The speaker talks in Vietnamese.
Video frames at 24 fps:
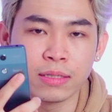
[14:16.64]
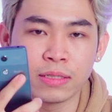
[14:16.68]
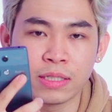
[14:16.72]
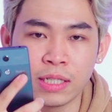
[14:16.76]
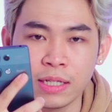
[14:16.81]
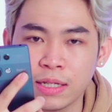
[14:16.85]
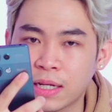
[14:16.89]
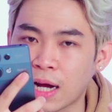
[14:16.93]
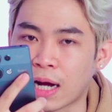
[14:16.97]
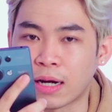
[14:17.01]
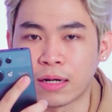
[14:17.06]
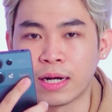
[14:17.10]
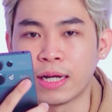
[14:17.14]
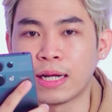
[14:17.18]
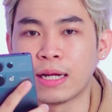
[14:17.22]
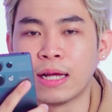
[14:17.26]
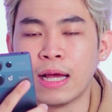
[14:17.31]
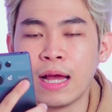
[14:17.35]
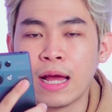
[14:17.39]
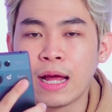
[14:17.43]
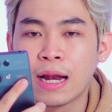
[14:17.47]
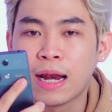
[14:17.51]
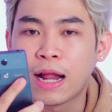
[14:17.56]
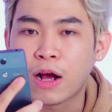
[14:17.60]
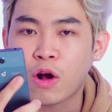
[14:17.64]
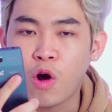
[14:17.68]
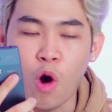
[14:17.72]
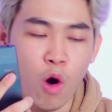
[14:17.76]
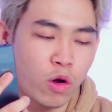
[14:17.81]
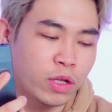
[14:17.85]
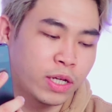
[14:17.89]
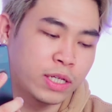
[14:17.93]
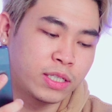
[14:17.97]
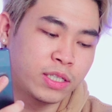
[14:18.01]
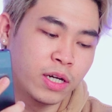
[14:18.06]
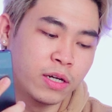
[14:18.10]
xin khẳng định là
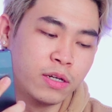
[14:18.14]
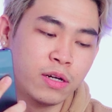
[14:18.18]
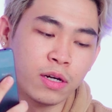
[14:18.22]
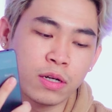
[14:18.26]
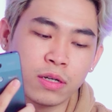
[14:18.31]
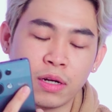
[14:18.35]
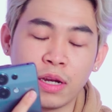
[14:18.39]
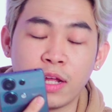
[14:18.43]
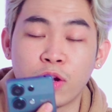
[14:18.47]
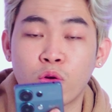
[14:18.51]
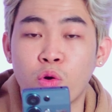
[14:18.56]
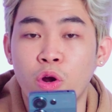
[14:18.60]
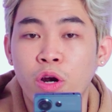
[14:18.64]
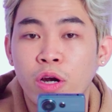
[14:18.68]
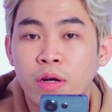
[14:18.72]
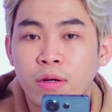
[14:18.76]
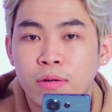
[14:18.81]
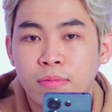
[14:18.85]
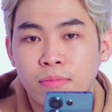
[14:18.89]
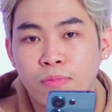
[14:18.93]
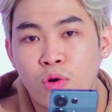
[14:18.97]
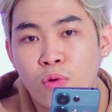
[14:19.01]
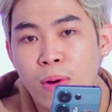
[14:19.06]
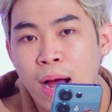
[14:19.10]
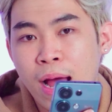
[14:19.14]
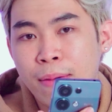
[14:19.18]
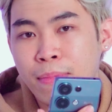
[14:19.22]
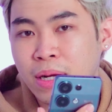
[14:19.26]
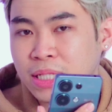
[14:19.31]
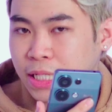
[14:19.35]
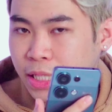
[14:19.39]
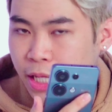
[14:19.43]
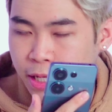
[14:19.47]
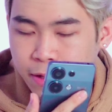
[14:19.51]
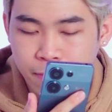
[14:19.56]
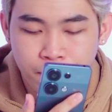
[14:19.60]
có thể chơi được Liên Quân Mobile
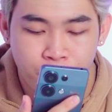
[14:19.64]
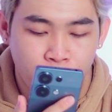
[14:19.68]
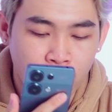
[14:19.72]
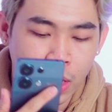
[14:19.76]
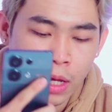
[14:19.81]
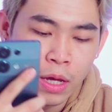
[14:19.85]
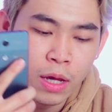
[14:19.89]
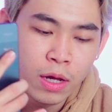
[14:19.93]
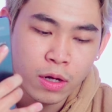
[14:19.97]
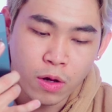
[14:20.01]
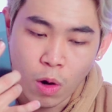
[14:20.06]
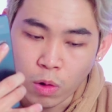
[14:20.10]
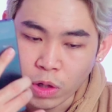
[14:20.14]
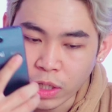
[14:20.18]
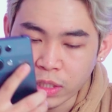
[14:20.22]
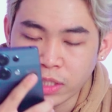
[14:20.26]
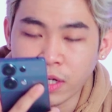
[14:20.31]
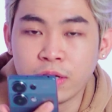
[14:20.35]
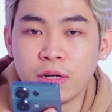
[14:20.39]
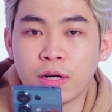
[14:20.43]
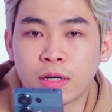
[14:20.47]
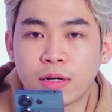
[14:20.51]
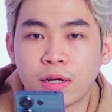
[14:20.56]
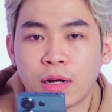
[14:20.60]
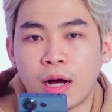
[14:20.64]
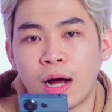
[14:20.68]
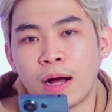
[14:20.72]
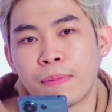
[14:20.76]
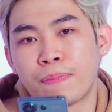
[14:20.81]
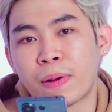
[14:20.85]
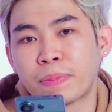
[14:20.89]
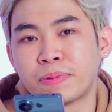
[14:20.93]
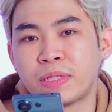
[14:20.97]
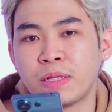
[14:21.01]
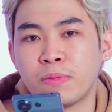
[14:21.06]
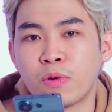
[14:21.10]
Max Setting, có thể chơi được
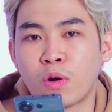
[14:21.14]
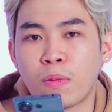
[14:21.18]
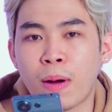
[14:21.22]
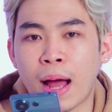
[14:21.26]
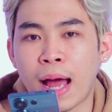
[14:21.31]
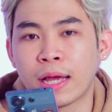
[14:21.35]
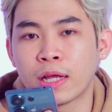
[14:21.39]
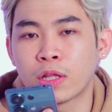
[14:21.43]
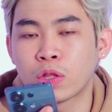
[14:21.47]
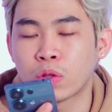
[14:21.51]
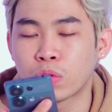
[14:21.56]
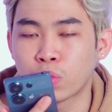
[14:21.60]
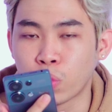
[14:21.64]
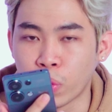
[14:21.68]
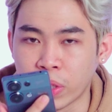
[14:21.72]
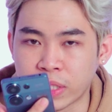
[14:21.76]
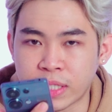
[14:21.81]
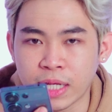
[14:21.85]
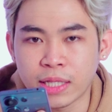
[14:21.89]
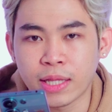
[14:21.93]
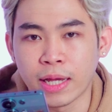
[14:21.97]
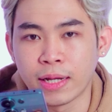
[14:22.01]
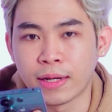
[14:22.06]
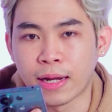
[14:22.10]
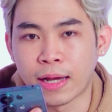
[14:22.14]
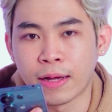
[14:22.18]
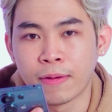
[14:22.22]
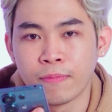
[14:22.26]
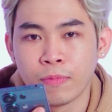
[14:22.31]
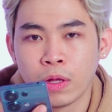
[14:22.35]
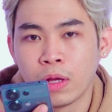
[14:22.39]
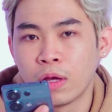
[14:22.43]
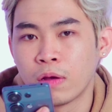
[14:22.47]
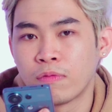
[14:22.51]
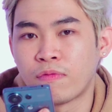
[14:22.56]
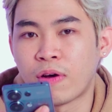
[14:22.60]
PUBG Mobile tùy setting này,
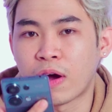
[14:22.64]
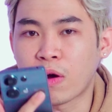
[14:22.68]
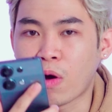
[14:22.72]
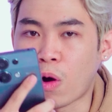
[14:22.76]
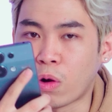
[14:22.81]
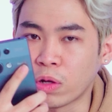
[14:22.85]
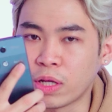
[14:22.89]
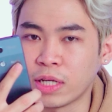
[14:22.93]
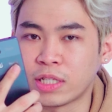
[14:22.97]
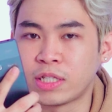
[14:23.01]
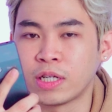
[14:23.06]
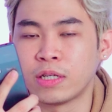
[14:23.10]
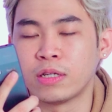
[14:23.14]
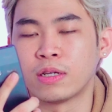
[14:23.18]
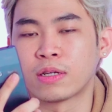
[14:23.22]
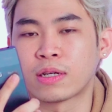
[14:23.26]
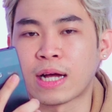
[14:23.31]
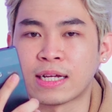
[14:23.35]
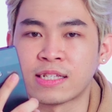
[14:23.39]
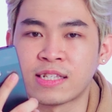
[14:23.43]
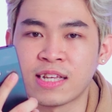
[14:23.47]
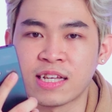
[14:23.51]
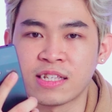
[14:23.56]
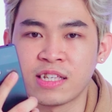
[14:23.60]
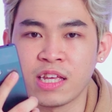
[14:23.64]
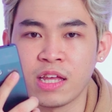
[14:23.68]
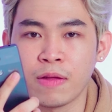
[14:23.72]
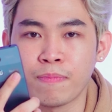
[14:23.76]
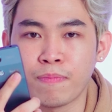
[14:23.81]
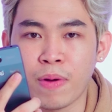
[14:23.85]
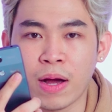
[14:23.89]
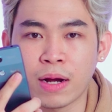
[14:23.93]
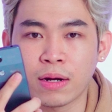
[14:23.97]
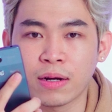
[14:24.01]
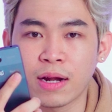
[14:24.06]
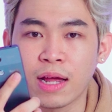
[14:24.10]
và có thể chơi được cả Genshin
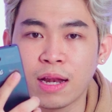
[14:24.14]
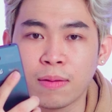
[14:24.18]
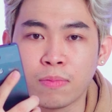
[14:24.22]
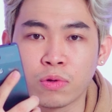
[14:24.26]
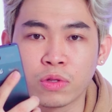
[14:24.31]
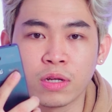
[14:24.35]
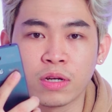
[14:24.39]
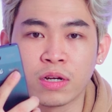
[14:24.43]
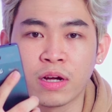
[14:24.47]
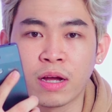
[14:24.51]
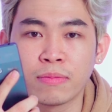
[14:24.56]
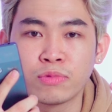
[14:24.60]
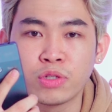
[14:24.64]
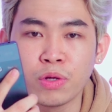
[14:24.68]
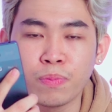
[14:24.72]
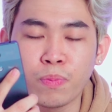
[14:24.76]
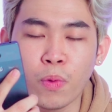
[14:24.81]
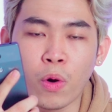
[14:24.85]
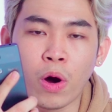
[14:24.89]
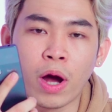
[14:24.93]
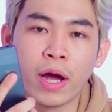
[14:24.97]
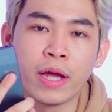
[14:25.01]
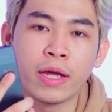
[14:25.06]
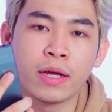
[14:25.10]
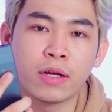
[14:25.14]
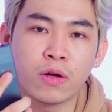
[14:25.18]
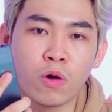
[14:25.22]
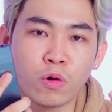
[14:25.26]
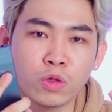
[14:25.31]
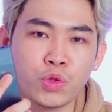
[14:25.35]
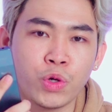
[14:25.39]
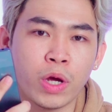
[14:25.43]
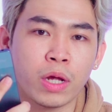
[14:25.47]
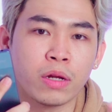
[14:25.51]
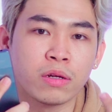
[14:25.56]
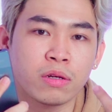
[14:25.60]
Impact. Đây là một tựa game triple A
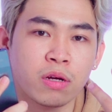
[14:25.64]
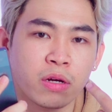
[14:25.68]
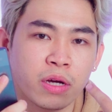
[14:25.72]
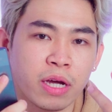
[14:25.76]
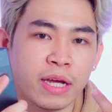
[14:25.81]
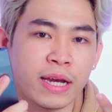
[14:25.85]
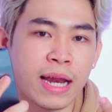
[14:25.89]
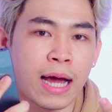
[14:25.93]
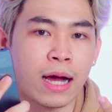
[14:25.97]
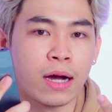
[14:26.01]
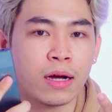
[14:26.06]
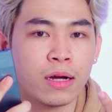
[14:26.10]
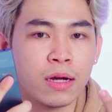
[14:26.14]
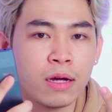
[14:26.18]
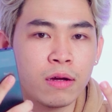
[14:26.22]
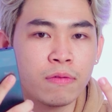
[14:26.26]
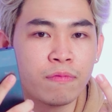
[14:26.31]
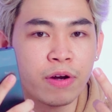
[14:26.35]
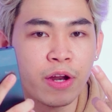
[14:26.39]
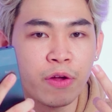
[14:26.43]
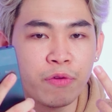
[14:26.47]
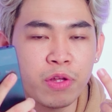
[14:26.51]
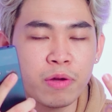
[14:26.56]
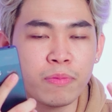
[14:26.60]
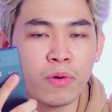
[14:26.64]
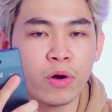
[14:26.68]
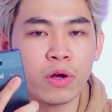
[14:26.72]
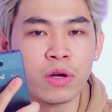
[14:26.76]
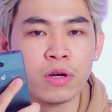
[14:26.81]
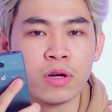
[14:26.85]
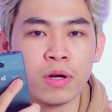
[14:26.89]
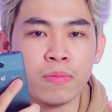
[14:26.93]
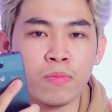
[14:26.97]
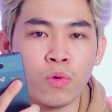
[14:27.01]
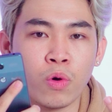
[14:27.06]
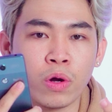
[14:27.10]
cốt truyện cực kỳ nặng. Và nếu như mọi
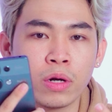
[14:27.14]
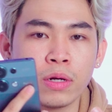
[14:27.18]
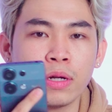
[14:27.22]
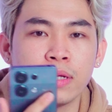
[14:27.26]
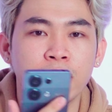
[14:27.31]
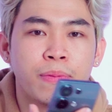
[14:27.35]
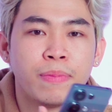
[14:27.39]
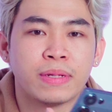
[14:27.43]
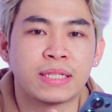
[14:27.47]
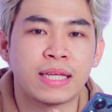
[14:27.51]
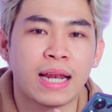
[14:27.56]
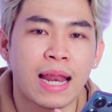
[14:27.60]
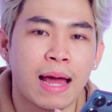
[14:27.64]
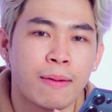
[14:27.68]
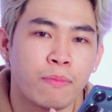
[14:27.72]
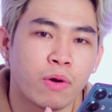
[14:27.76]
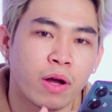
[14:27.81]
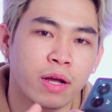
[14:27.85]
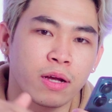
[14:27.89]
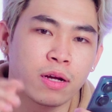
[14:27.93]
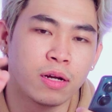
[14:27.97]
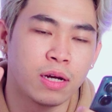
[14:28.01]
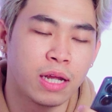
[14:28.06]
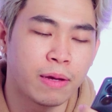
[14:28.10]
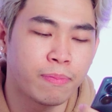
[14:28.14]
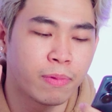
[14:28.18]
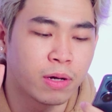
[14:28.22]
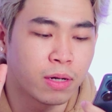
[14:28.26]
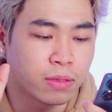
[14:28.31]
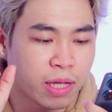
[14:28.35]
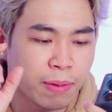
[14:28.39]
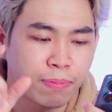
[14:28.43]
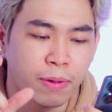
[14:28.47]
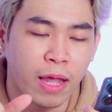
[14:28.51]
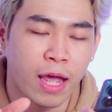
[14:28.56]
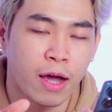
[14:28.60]
người muốn thì mình sẽ làm một cái clip
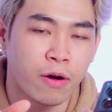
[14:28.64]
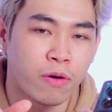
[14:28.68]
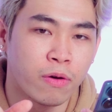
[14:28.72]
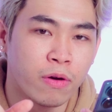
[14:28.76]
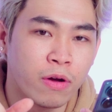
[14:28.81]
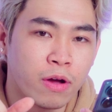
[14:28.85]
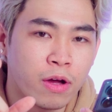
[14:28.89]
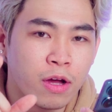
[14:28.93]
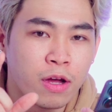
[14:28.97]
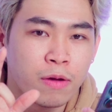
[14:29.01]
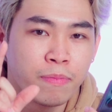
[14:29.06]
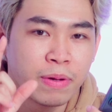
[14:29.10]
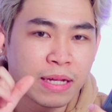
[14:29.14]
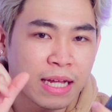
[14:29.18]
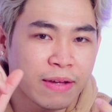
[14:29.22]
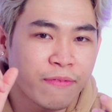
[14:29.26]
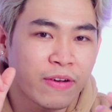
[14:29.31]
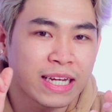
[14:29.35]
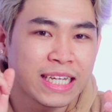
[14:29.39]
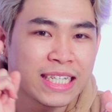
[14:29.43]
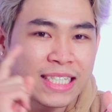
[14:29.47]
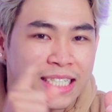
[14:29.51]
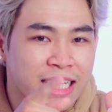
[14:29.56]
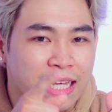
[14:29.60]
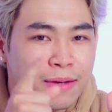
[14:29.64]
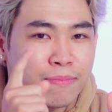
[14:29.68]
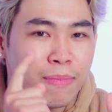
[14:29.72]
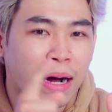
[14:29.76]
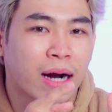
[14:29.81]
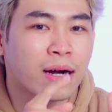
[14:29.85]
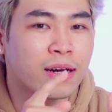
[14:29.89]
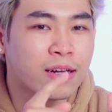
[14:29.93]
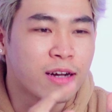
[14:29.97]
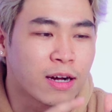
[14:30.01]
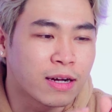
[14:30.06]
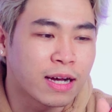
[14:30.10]
tiếp theo. Mình hãy phải đi xin
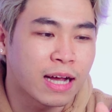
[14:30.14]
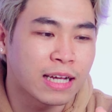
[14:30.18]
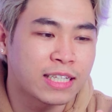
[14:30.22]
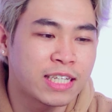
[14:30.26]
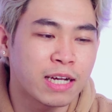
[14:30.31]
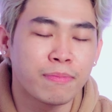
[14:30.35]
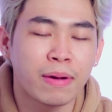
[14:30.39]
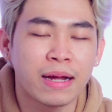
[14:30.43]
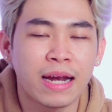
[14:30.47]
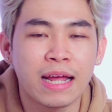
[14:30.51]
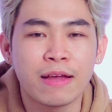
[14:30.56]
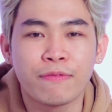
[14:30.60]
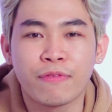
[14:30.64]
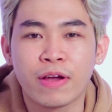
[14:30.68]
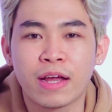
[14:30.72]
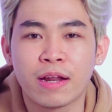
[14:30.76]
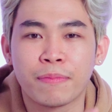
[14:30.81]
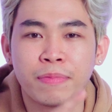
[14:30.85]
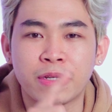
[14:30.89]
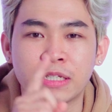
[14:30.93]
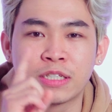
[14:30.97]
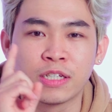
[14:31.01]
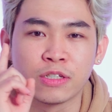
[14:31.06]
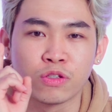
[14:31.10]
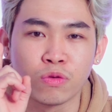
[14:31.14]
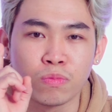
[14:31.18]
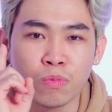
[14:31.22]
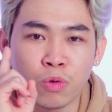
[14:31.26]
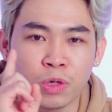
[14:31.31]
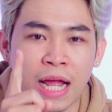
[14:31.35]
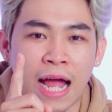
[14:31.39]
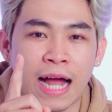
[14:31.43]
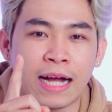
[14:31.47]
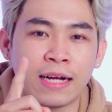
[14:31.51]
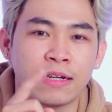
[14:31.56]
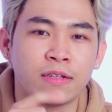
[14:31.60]
bằng được cái chiếc máy này về để mình sử dụng
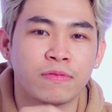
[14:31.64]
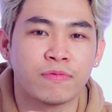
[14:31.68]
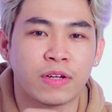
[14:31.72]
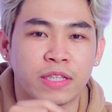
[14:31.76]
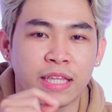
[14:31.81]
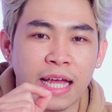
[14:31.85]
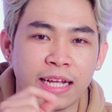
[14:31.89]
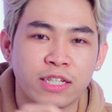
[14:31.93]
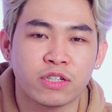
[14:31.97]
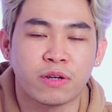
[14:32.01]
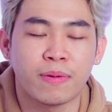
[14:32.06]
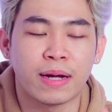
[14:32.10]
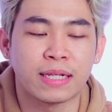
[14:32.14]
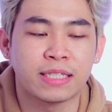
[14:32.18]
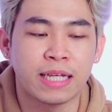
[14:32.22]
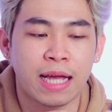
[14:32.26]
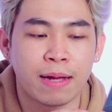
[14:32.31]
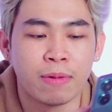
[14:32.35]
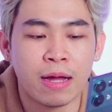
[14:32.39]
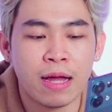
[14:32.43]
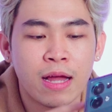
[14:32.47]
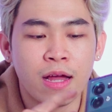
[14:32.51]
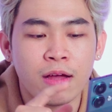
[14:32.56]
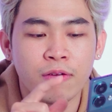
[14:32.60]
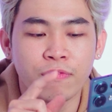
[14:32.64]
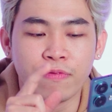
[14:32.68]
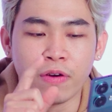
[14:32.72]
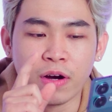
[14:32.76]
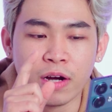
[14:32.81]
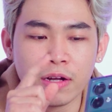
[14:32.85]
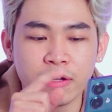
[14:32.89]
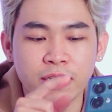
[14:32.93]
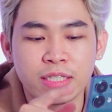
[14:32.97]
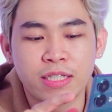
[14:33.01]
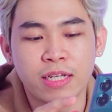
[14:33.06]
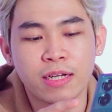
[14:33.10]
1 tháng và test cho các bạn xem
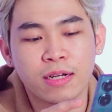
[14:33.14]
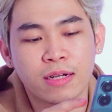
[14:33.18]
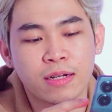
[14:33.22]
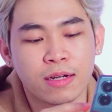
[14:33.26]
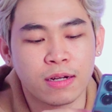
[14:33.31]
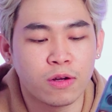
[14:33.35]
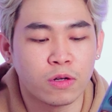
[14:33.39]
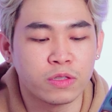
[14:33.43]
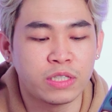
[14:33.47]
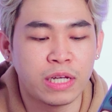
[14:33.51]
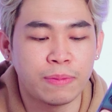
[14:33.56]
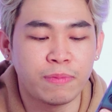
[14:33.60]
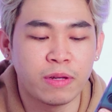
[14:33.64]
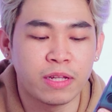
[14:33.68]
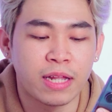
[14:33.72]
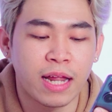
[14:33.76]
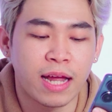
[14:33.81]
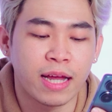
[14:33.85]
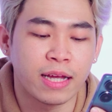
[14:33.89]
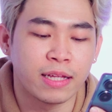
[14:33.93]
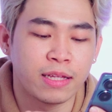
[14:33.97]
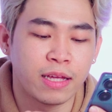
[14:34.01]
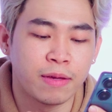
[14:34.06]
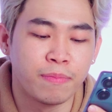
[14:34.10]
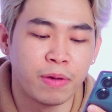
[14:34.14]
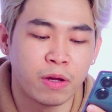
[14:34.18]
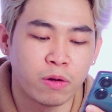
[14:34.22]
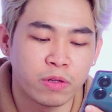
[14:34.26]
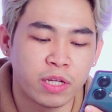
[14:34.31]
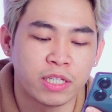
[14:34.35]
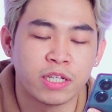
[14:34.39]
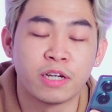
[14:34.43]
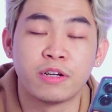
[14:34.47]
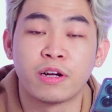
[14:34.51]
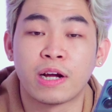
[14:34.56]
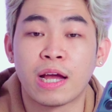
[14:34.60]
với chiếc con chip như thế này thì mình có
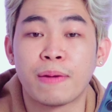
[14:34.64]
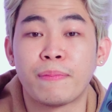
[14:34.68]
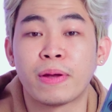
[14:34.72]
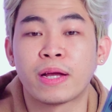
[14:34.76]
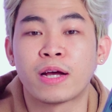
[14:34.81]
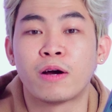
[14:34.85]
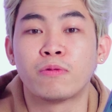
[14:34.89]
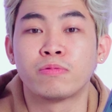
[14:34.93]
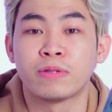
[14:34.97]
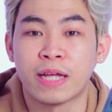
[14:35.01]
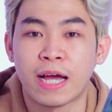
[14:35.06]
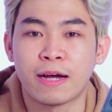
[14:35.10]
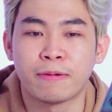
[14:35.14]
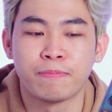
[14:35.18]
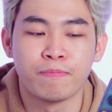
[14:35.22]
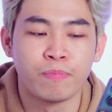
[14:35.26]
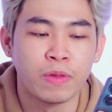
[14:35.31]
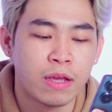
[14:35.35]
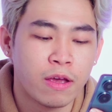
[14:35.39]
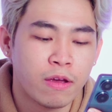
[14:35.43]
thể chơi được game hay không nhá.